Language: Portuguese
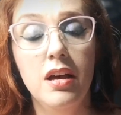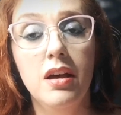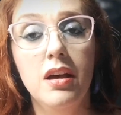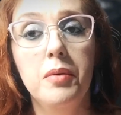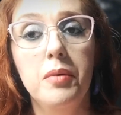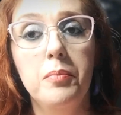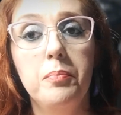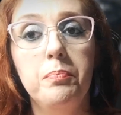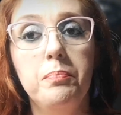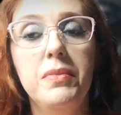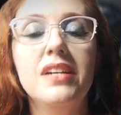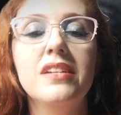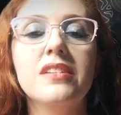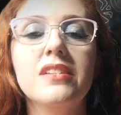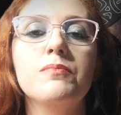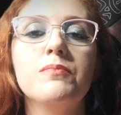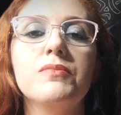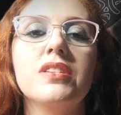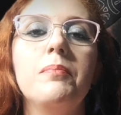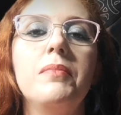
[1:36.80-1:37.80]

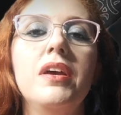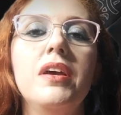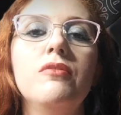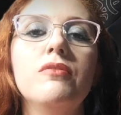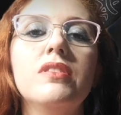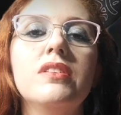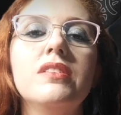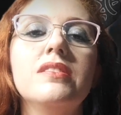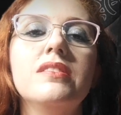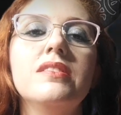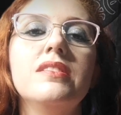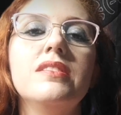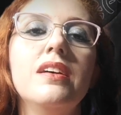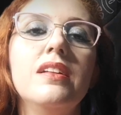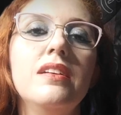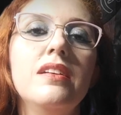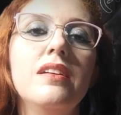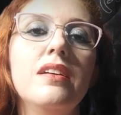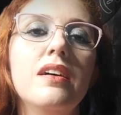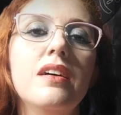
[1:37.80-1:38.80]
mesmo sabendo que
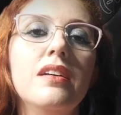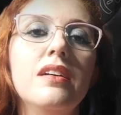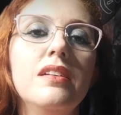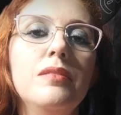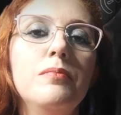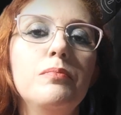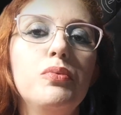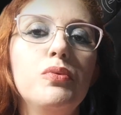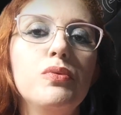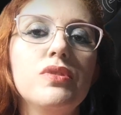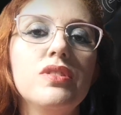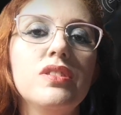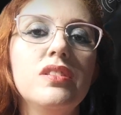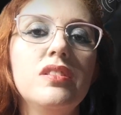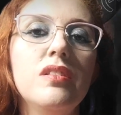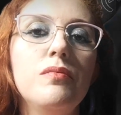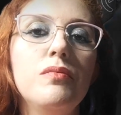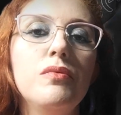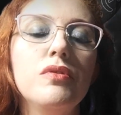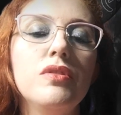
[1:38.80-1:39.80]
seria
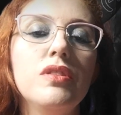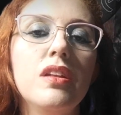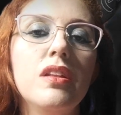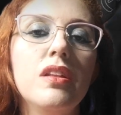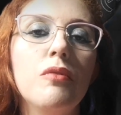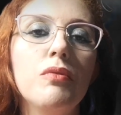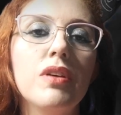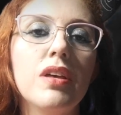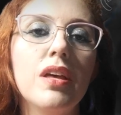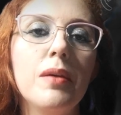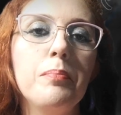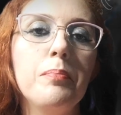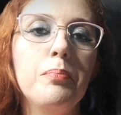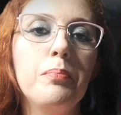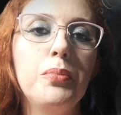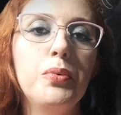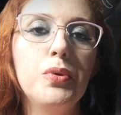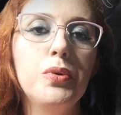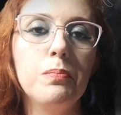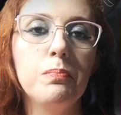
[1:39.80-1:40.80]
impossível ter alguém
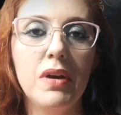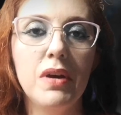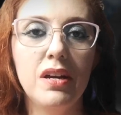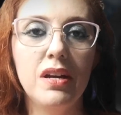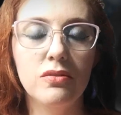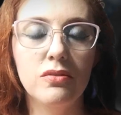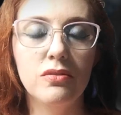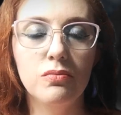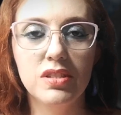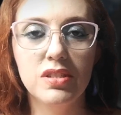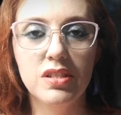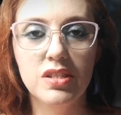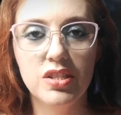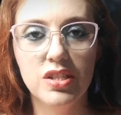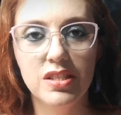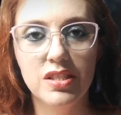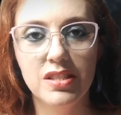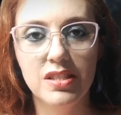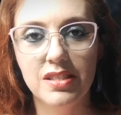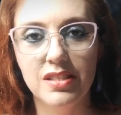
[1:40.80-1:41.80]
por perto, você já
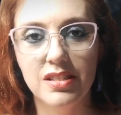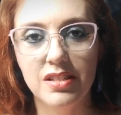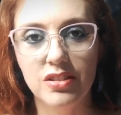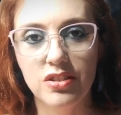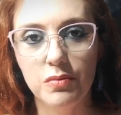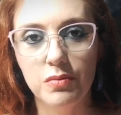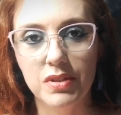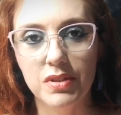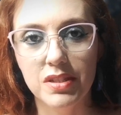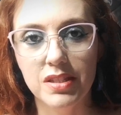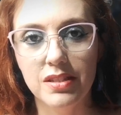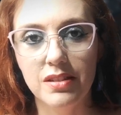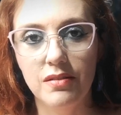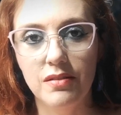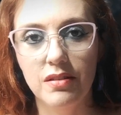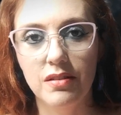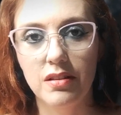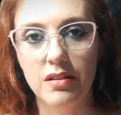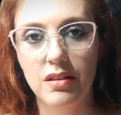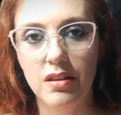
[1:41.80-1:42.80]
se sentiu assim?
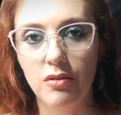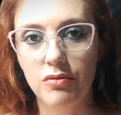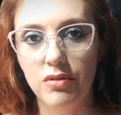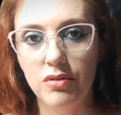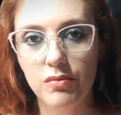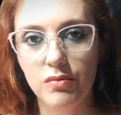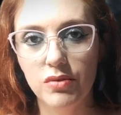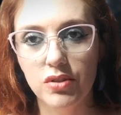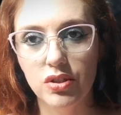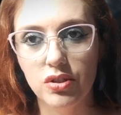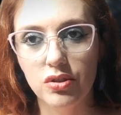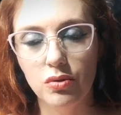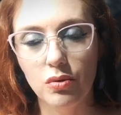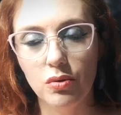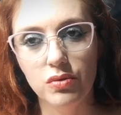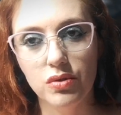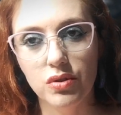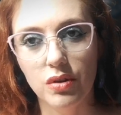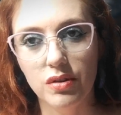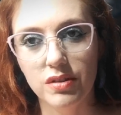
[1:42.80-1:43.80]
eu não estou
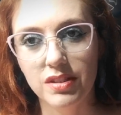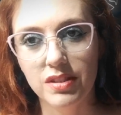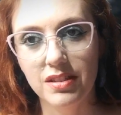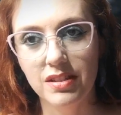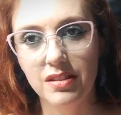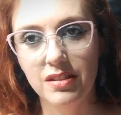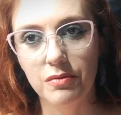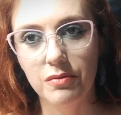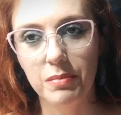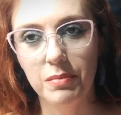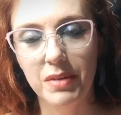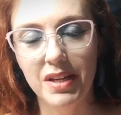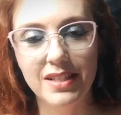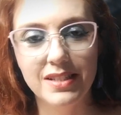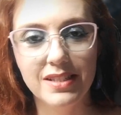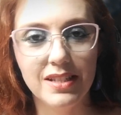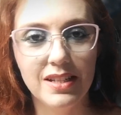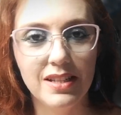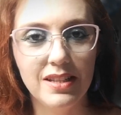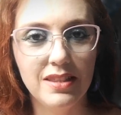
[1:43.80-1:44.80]
sozinho,
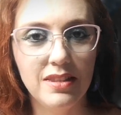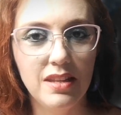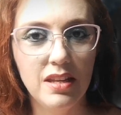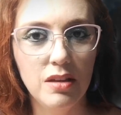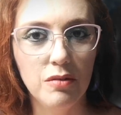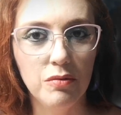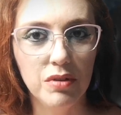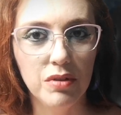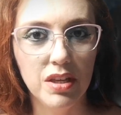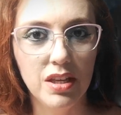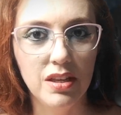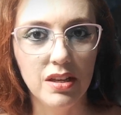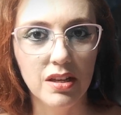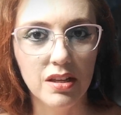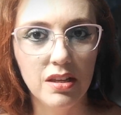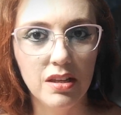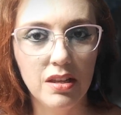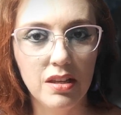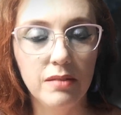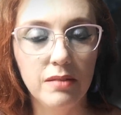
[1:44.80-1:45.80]
parece que tem alguém aqui.